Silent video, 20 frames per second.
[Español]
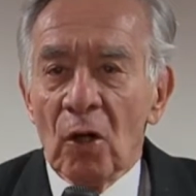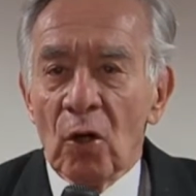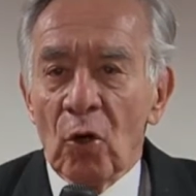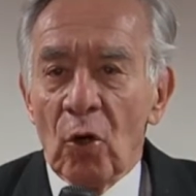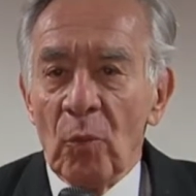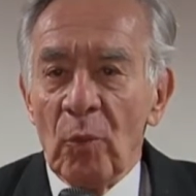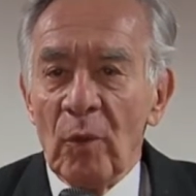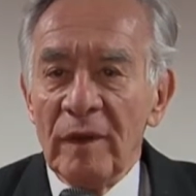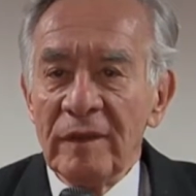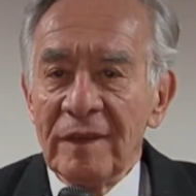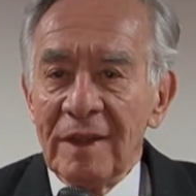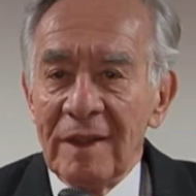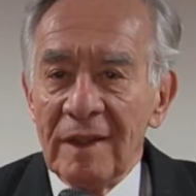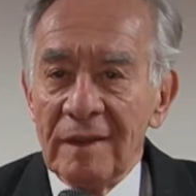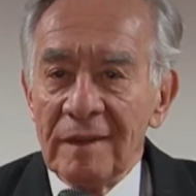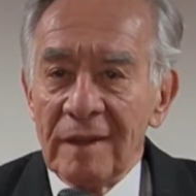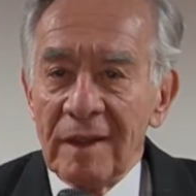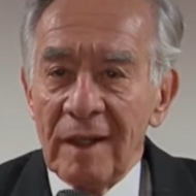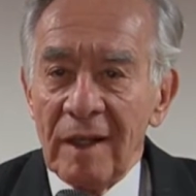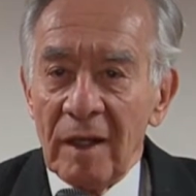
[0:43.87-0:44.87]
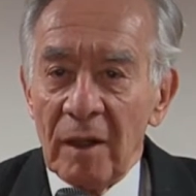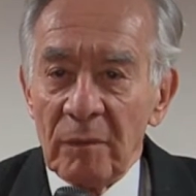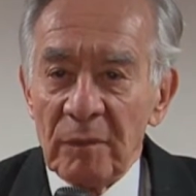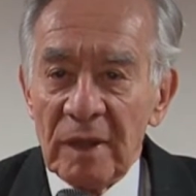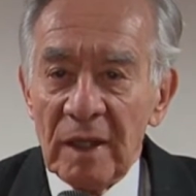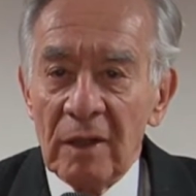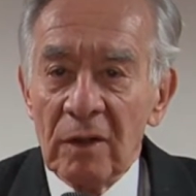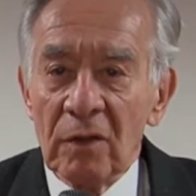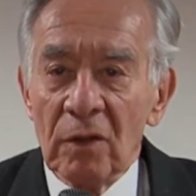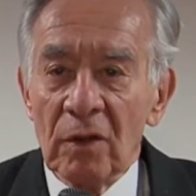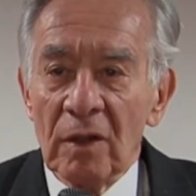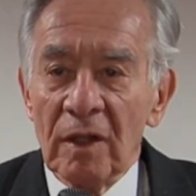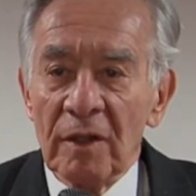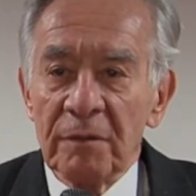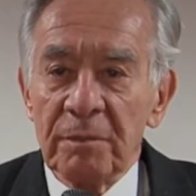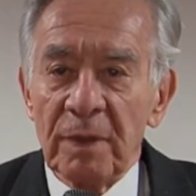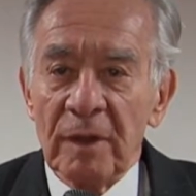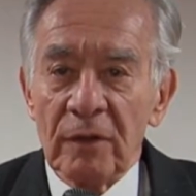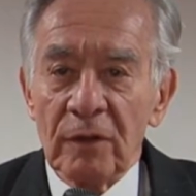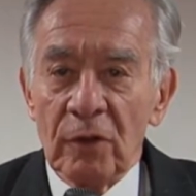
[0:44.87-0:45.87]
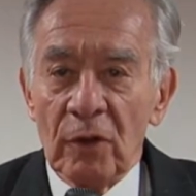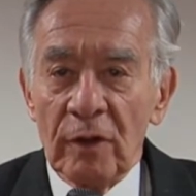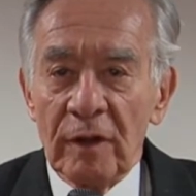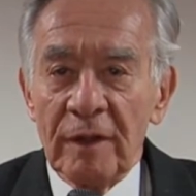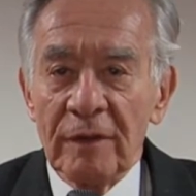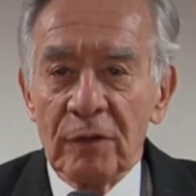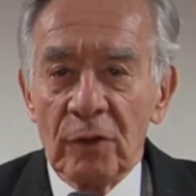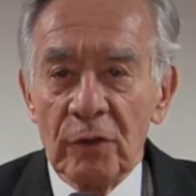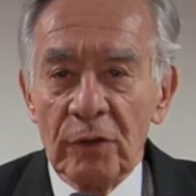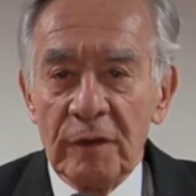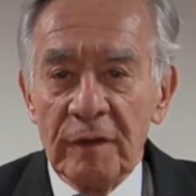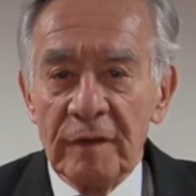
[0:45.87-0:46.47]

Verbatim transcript: como es el entrenamiento de las personas con